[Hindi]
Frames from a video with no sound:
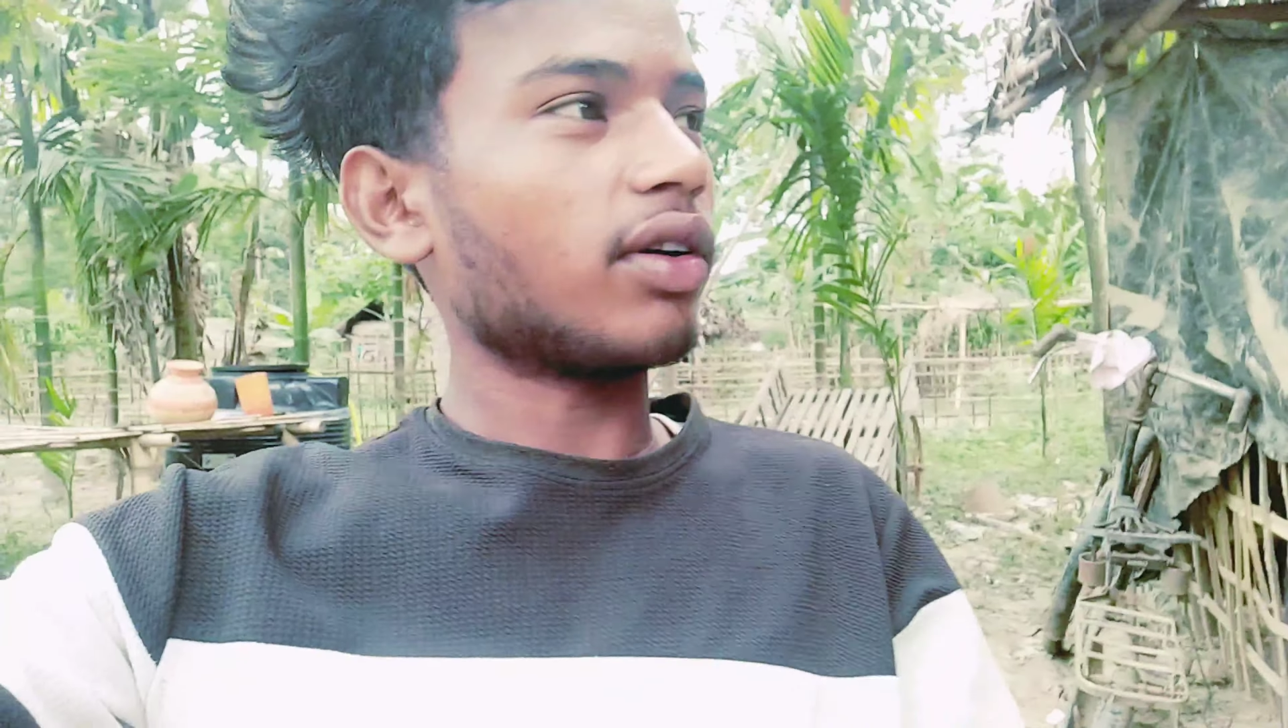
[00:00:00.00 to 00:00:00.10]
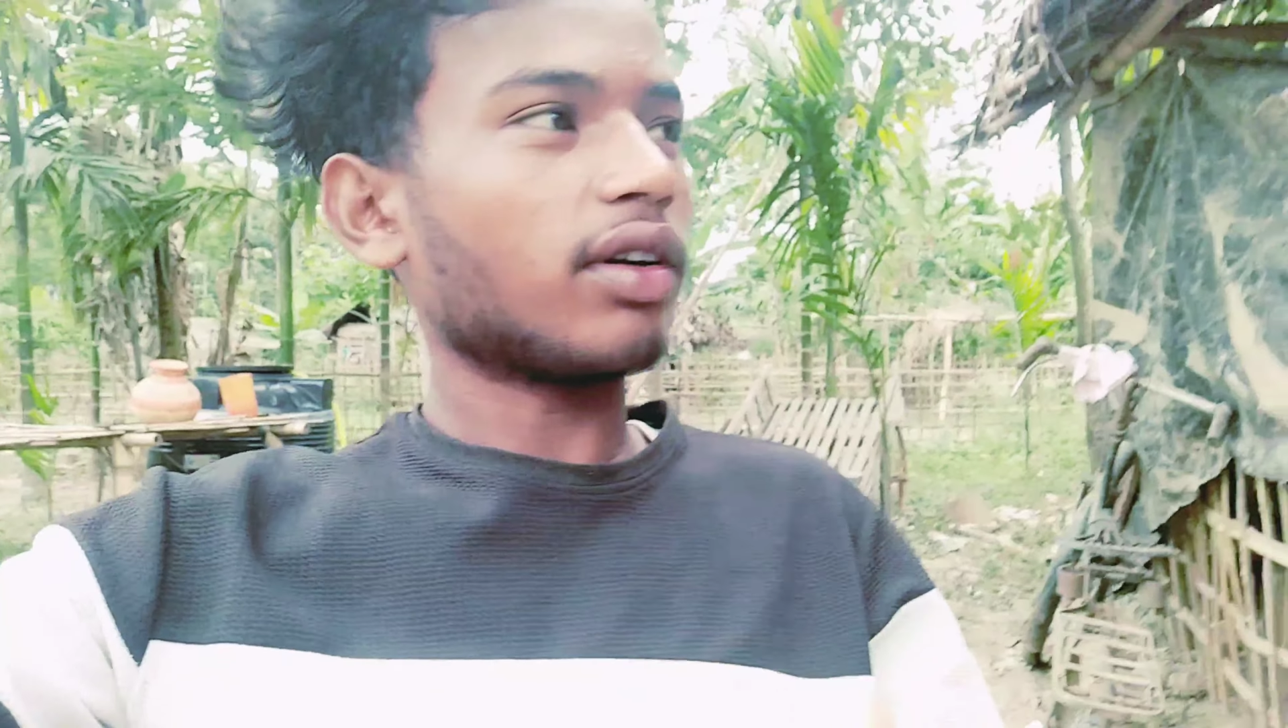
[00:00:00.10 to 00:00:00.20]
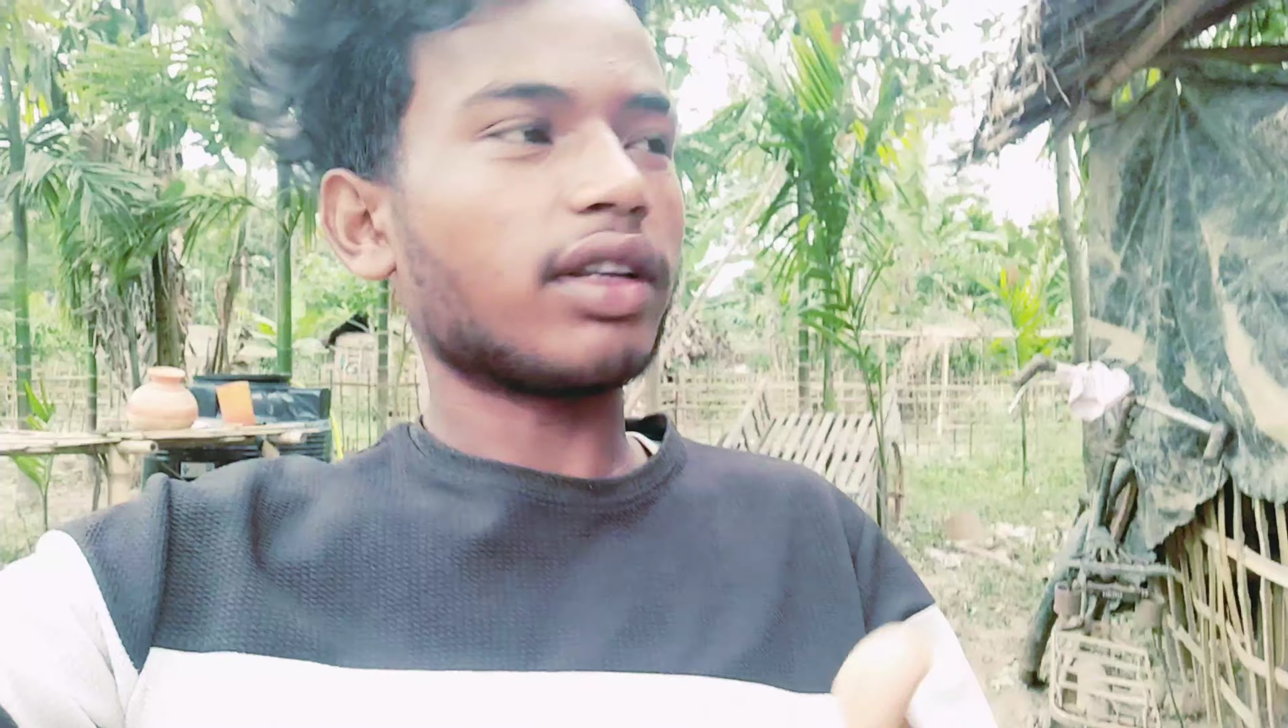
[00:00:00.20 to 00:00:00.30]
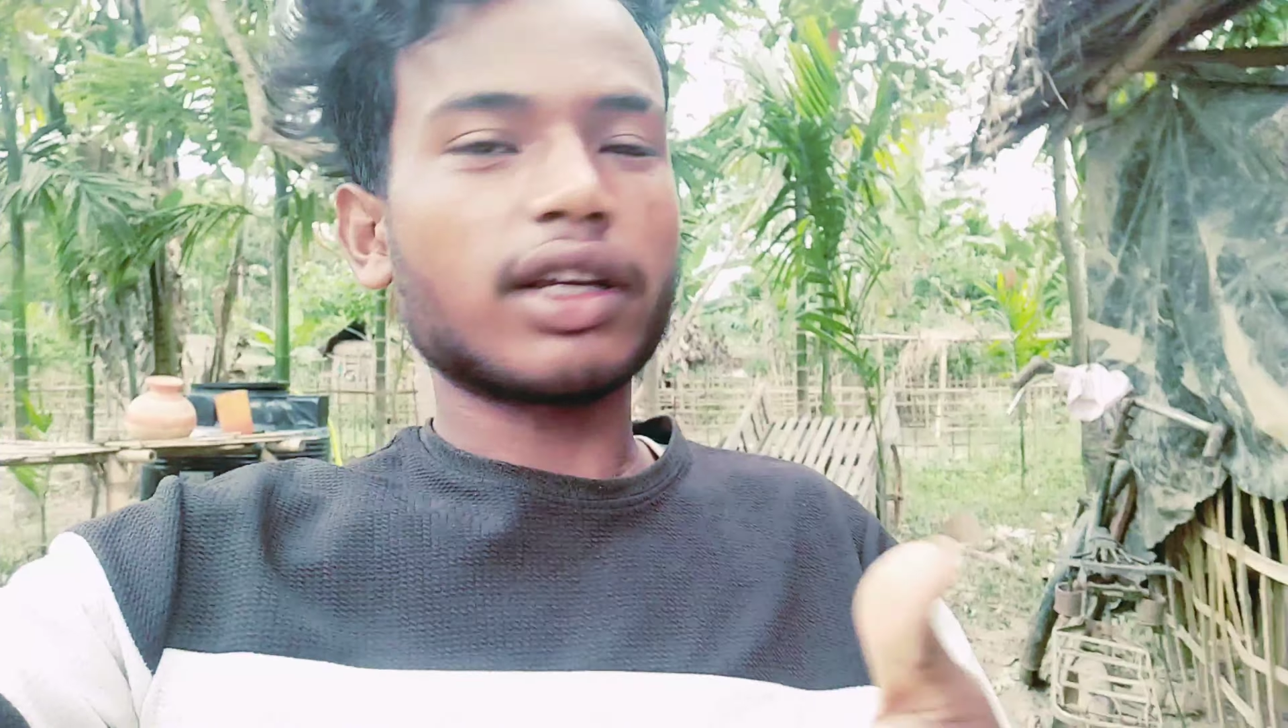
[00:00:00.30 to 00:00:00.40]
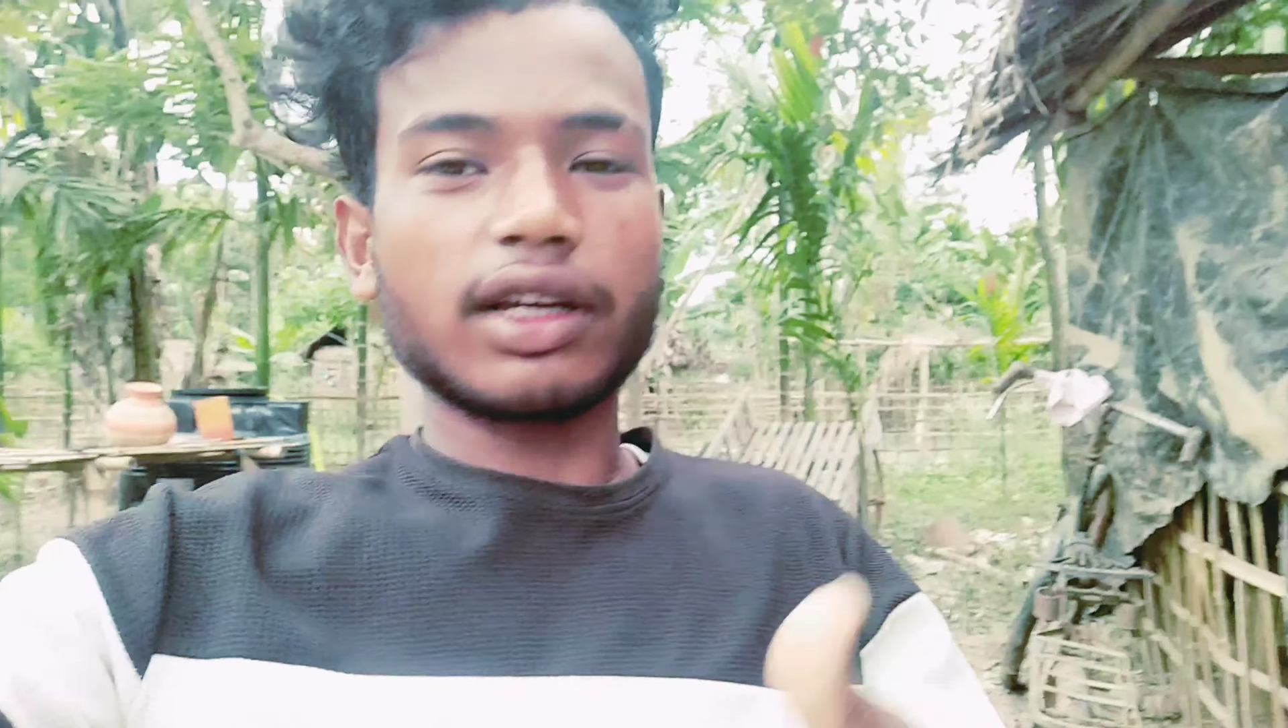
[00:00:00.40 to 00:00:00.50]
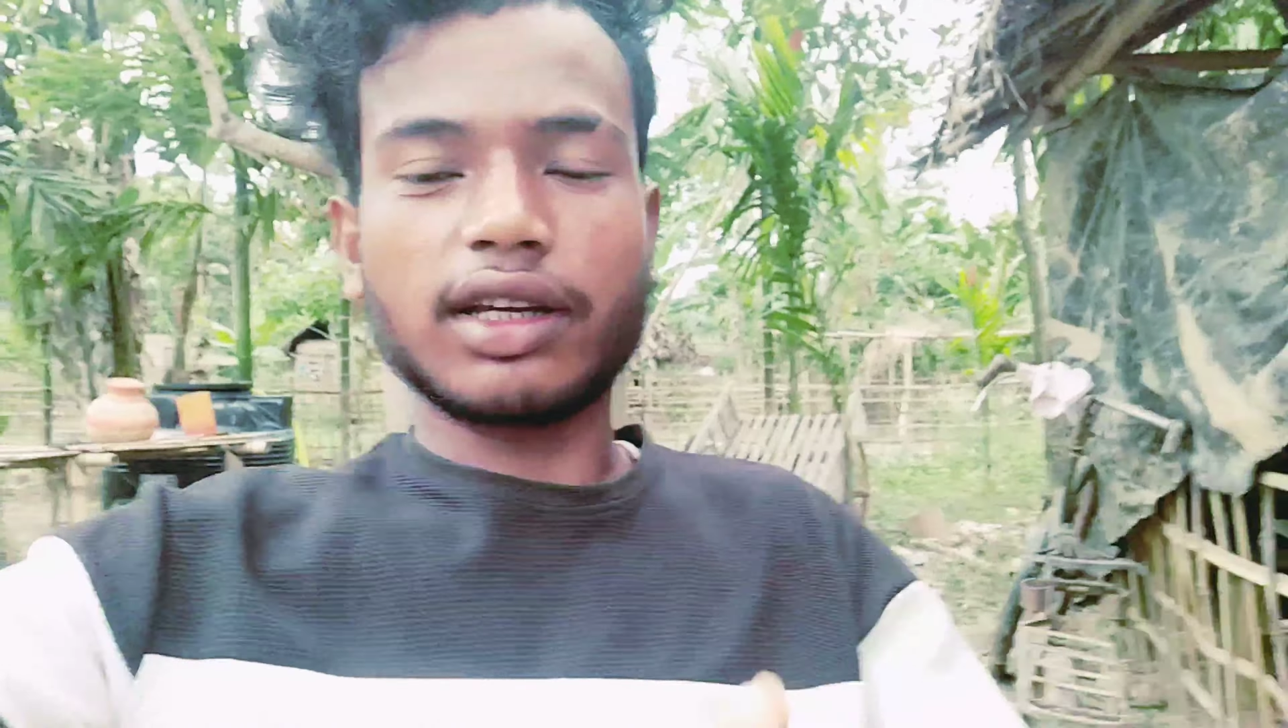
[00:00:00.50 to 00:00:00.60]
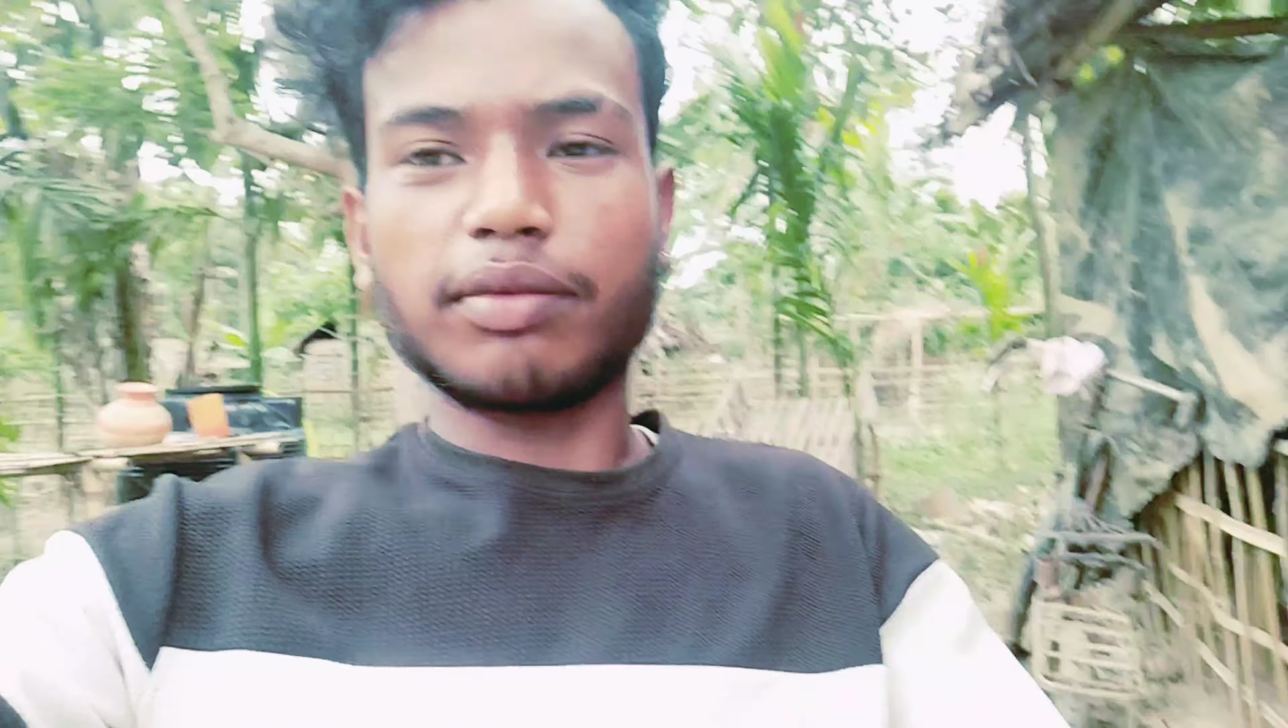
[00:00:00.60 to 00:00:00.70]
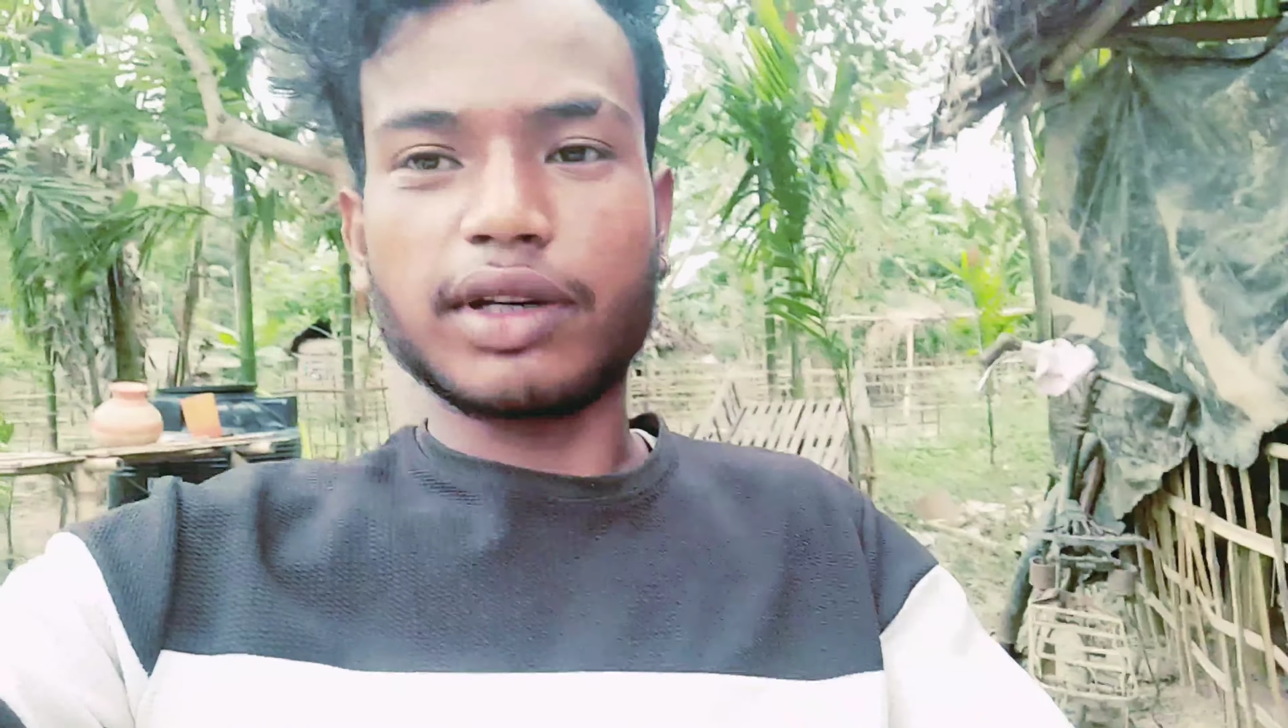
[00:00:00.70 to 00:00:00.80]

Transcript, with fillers: और देखिए